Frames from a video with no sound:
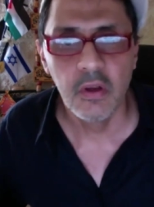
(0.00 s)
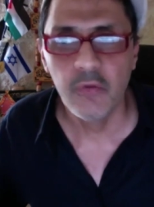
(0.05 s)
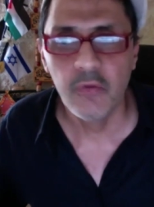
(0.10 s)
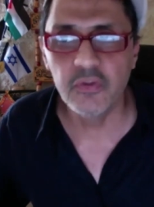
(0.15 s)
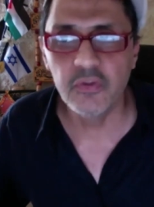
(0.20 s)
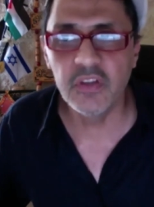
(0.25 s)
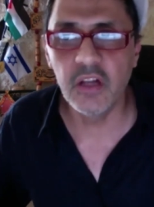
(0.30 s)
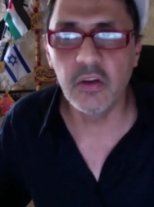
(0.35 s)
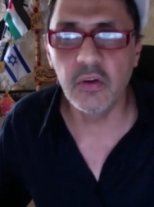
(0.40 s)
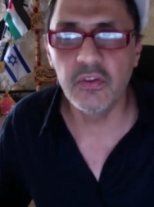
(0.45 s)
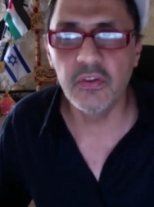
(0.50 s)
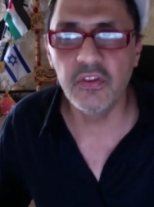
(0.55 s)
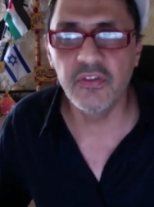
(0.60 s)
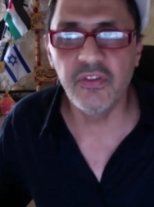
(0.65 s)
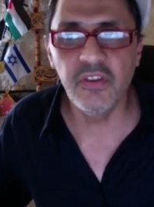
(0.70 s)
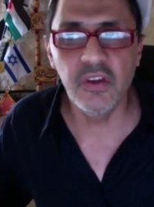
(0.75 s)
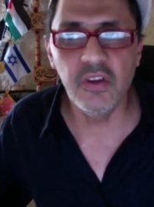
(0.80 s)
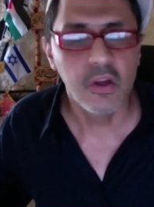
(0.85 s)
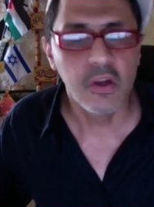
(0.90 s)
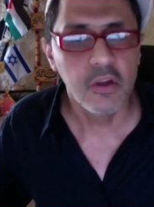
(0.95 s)
Foutez le camp
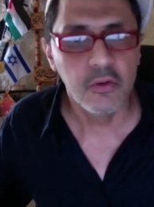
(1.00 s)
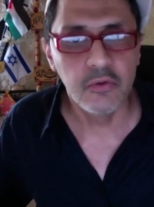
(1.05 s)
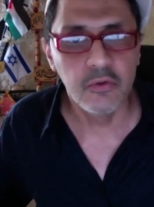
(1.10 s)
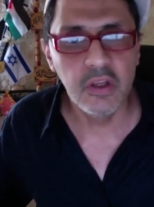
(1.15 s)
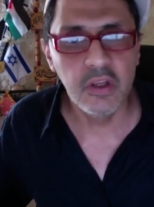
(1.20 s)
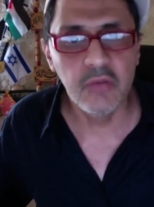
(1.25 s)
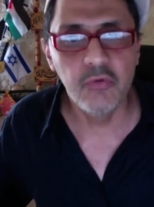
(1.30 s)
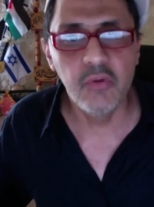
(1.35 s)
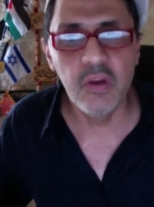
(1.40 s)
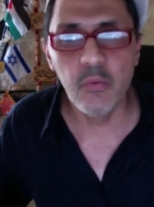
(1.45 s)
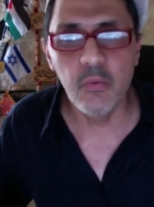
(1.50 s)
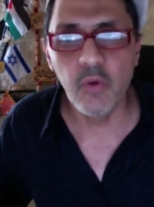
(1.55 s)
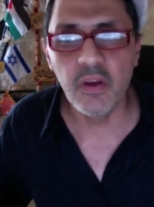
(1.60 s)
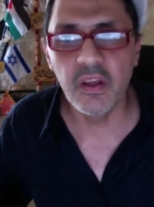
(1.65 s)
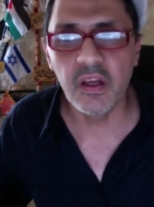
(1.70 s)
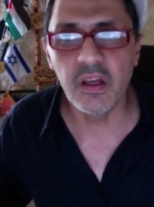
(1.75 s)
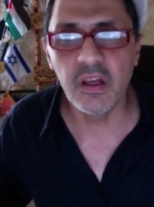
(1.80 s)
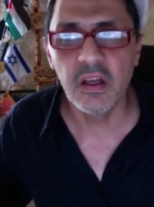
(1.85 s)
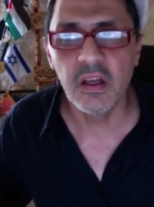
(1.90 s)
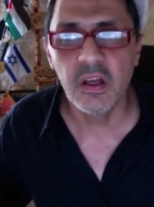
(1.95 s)
d'ici, donnez-vous les
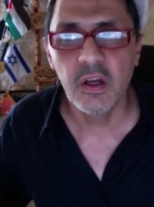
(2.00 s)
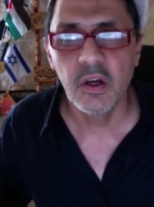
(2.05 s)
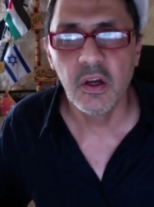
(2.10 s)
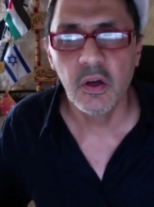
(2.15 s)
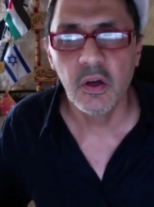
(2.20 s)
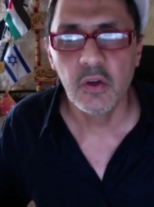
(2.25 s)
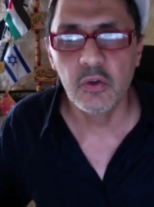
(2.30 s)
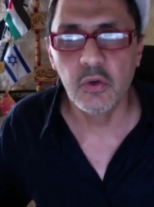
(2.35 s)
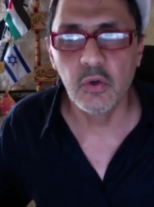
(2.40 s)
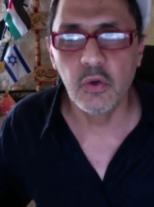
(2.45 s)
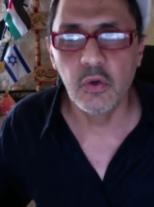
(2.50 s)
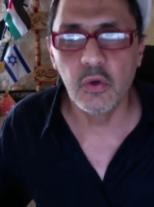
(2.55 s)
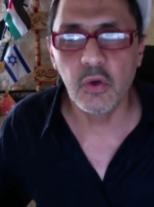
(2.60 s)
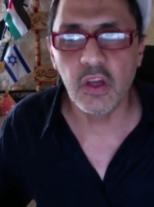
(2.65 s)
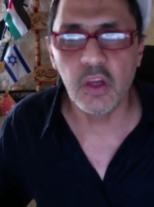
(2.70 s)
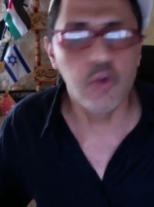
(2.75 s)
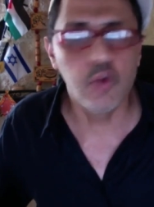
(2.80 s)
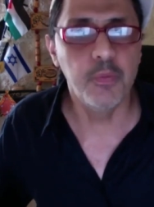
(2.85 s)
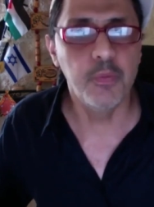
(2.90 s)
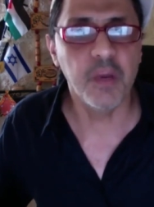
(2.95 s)
moyens de
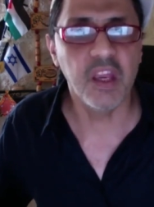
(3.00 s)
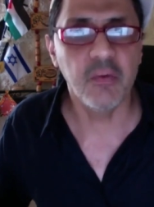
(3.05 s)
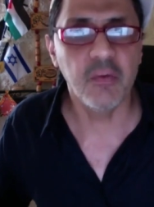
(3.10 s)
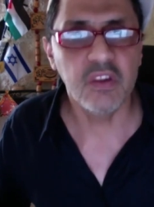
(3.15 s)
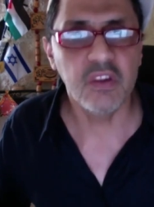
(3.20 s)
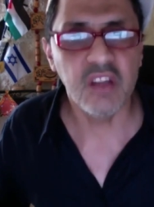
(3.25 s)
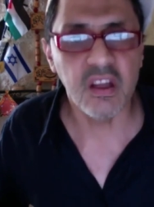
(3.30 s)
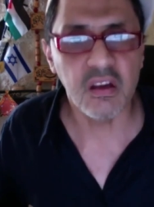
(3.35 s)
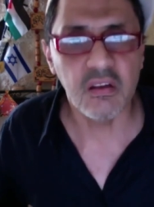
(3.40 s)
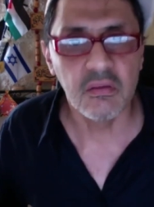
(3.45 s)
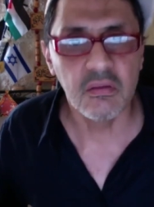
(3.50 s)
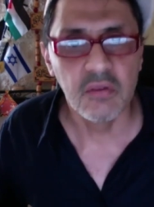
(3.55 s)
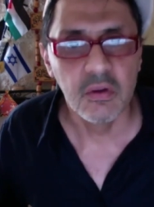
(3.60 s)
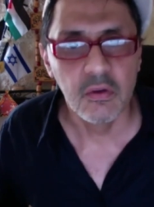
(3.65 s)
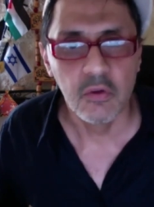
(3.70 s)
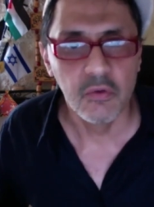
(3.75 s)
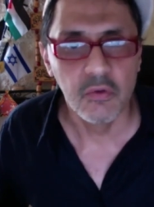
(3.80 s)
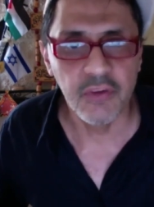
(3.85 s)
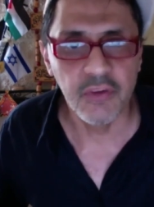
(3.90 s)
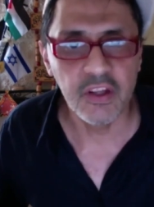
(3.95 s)
récupérer vos terres.
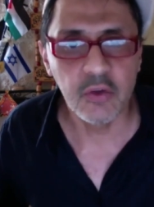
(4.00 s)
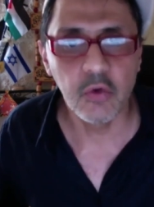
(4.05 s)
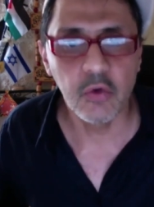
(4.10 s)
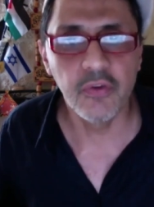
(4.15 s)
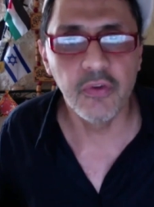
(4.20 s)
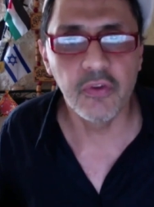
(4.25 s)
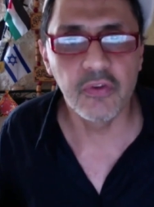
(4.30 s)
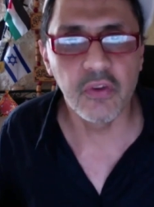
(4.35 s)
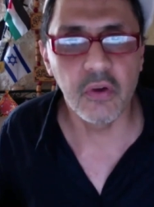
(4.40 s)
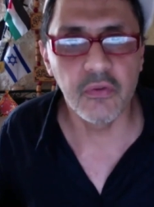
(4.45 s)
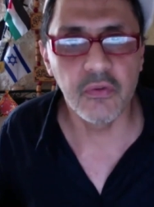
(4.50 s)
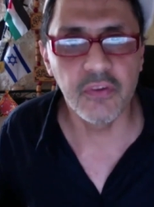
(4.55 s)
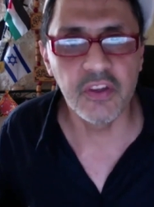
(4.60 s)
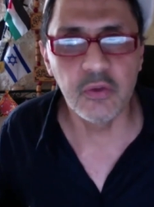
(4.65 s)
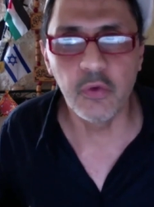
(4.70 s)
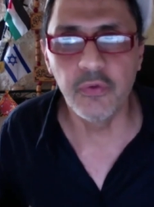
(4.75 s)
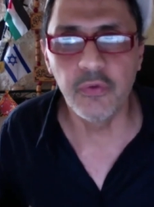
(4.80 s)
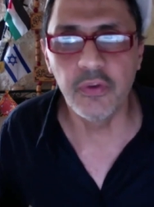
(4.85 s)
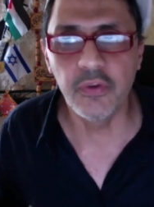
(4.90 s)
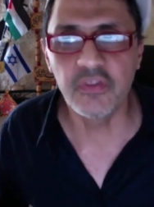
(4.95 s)
Faites confiance,
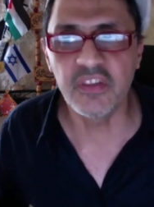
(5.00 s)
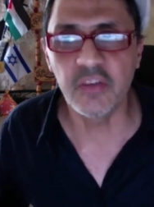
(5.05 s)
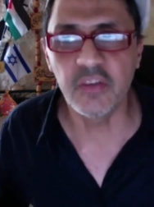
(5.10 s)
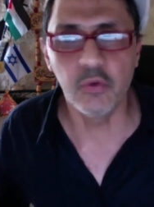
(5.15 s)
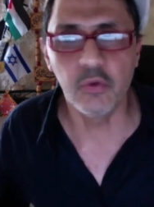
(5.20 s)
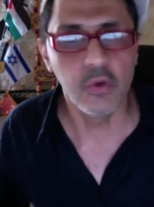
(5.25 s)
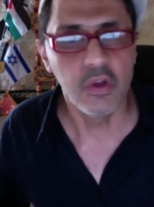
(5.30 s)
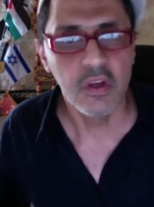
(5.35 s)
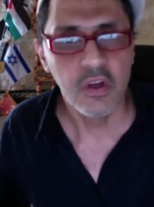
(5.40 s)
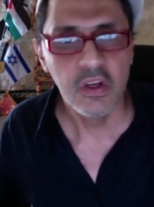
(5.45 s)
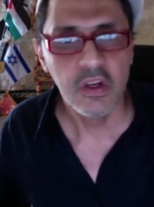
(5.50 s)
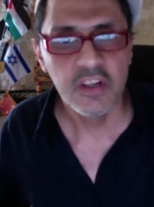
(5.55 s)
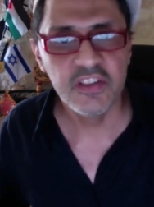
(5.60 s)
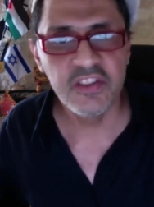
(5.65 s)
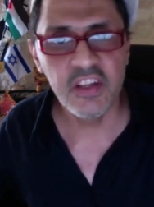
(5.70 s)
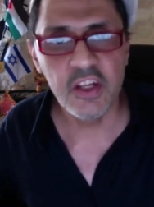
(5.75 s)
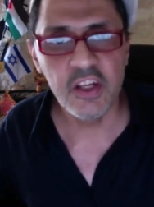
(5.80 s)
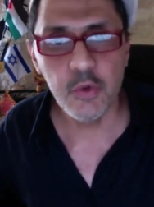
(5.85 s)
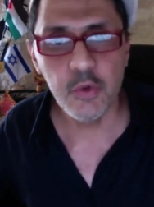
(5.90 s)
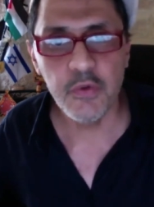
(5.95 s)
faites confiance à Dieu.
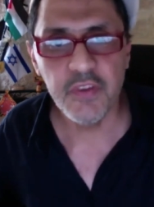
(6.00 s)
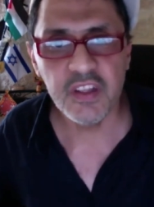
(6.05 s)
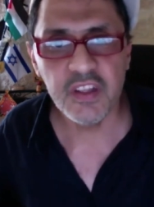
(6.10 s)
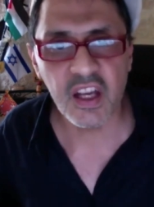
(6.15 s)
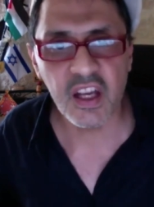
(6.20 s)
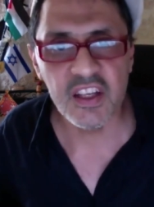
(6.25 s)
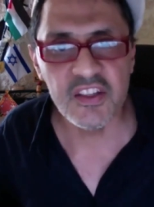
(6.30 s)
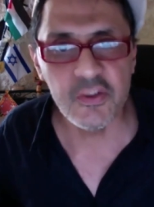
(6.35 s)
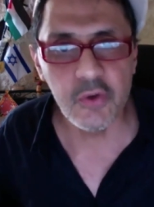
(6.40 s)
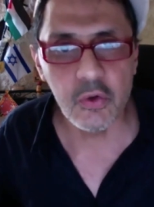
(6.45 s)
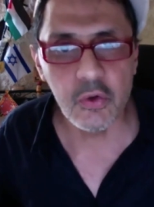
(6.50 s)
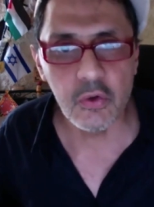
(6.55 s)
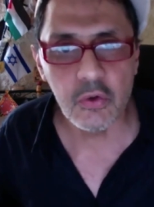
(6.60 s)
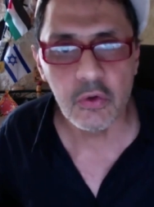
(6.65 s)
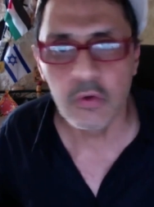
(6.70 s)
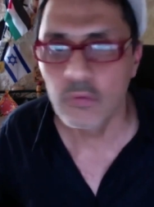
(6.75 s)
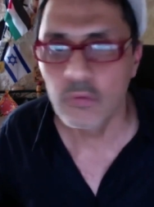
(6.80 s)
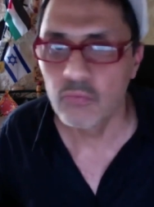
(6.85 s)
Si les Juifs, y trahissent Dieu,